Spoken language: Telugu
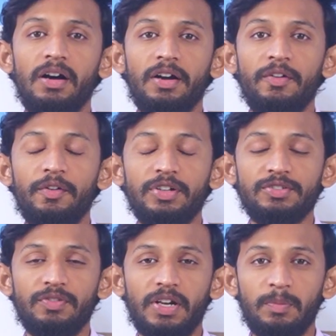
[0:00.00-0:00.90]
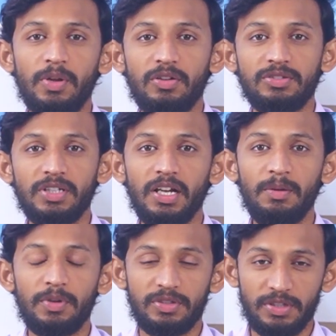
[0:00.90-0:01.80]
హాయ్ వ్యూవర్స్ వెల్కమ్ టు అవర్ ఛానల్
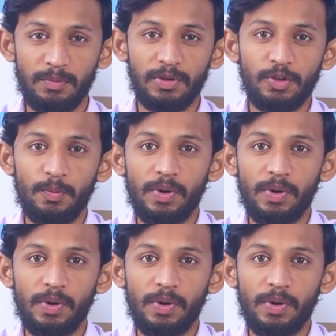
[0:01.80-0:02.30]
ప్రస్తుతం మనతో